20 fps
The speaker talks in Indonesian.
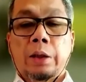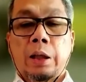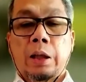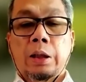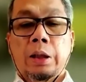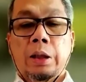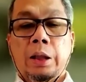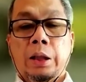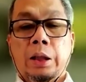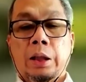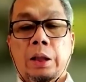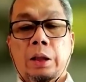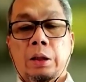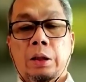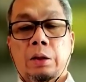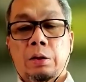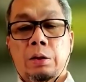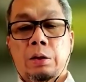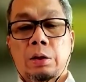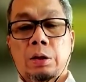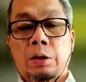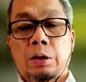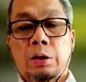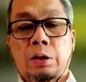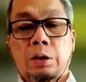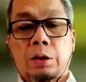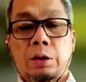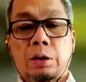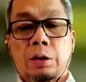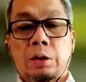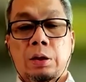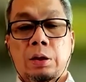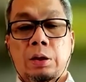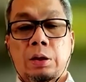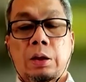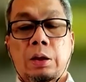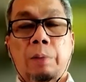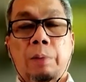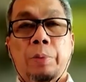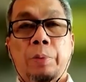ya di eh,
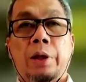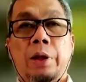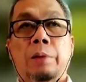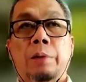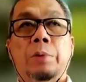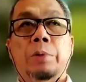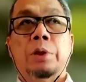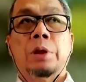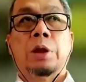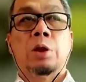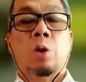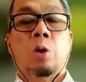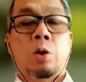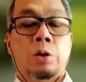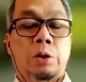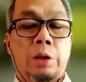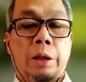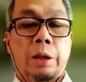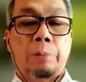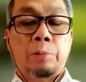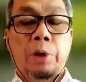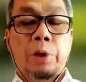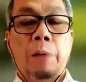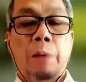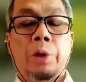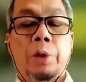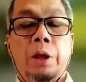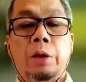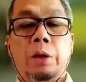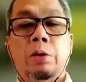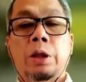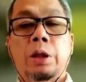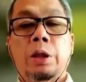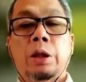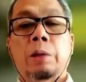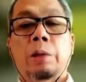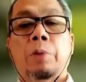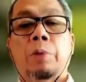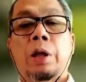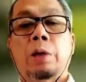apa namanya downstreamnya begitu
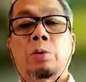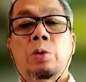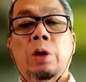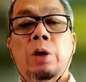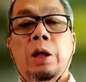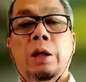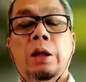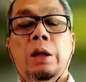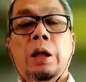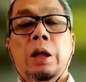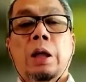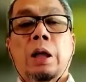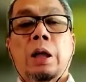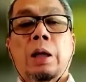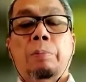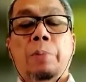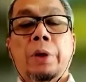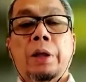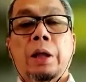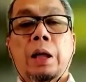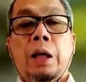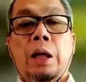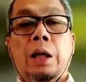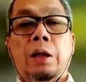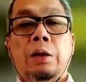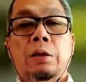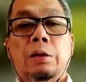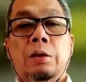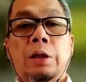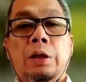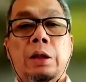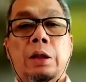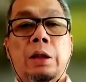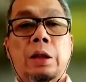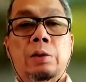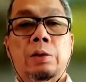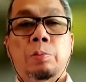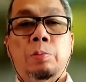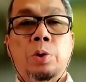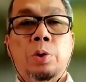kita melakukan apa yang
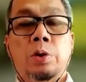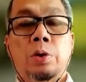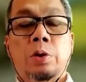kita sebut